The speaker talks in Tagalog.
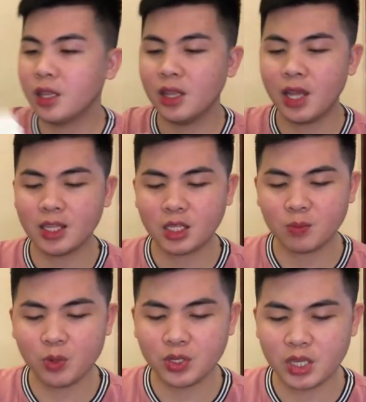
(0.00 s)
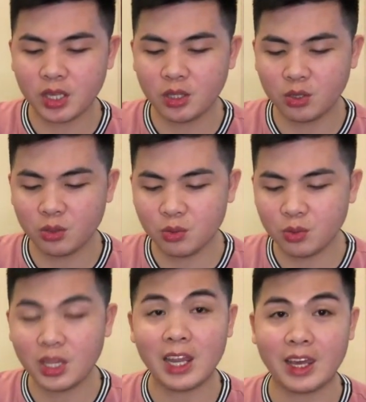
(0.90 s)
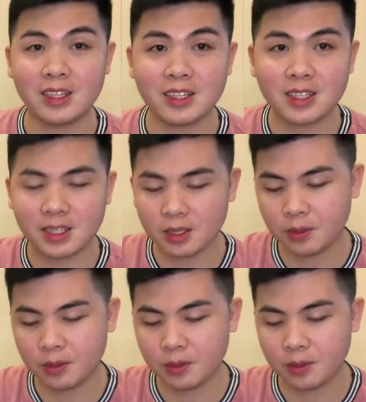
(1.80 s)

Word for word: let's proceed to the lens.